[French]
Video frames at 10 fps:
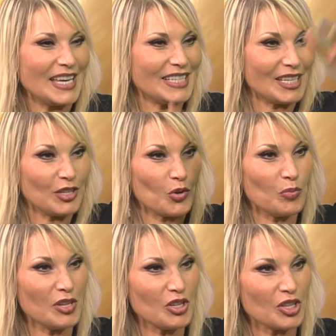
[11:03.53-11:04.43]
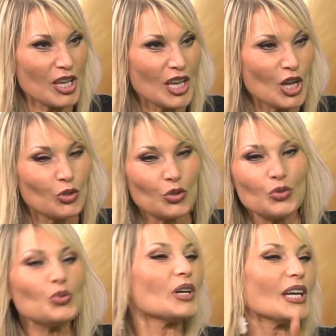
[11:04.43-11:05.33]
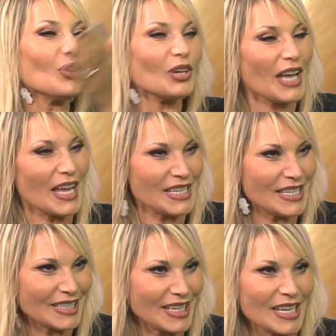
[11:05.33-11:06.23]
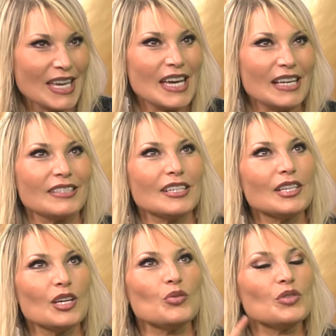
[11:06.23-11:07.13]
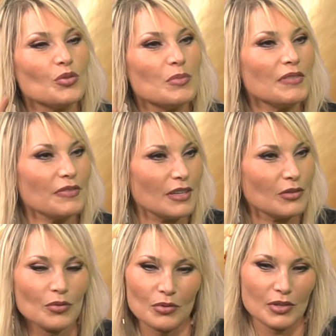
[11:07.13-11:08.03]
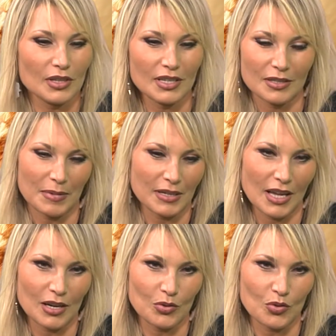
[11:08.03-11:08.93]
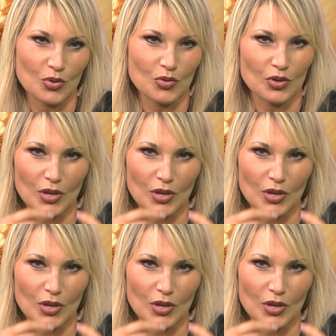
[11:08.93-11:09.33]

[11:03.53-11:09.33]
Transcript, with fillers: Ils étaient obligés de tout réorganiser et c'était une de mes des spectacles que je,